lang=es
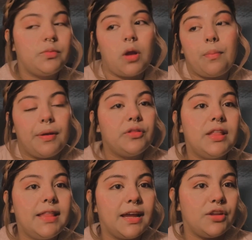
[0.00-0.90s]
bueno, al menos
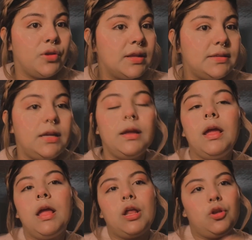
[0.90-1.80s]
desde que yo nací
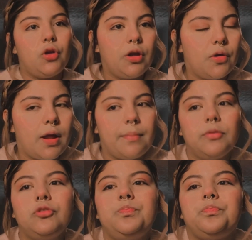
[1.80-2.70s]
no
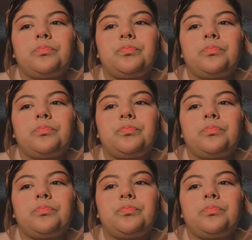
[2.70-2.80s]
decoramos.